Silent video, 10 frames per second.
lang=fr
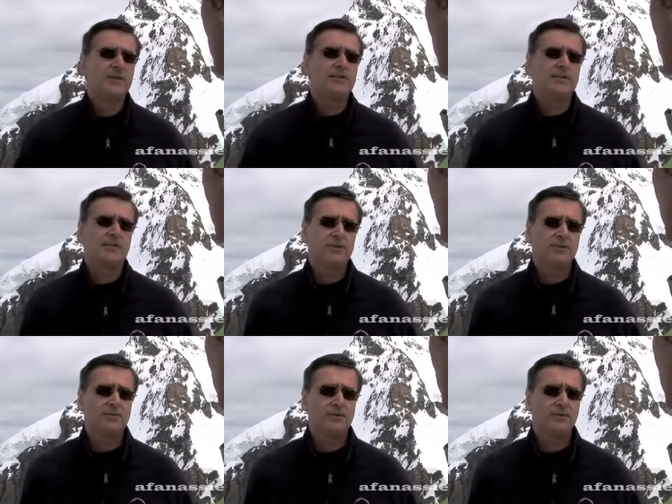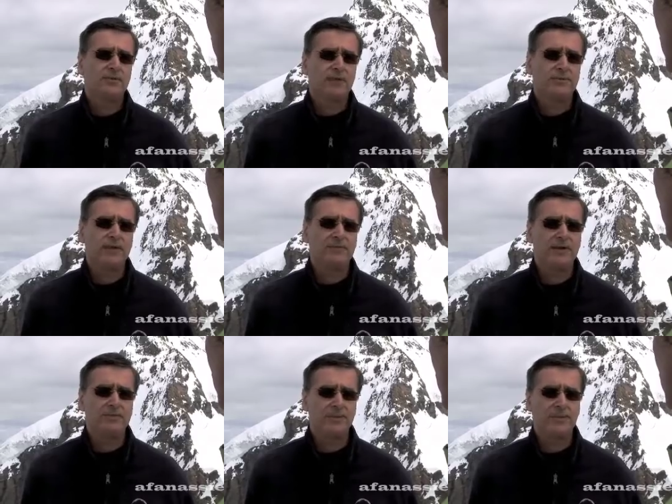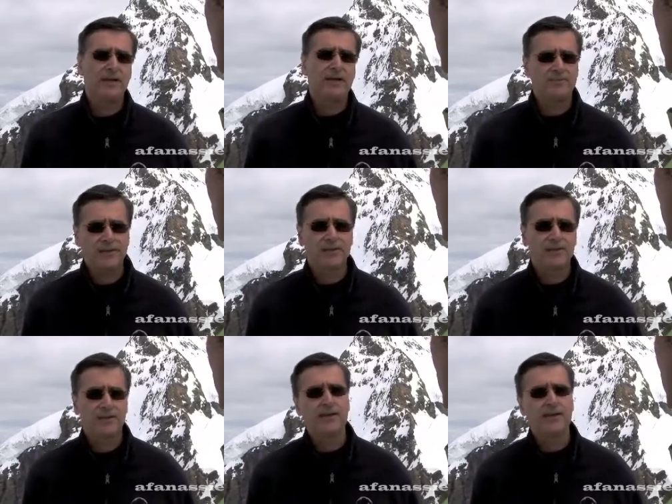c'est de savoir comment le climat va évoluer à l'avenir.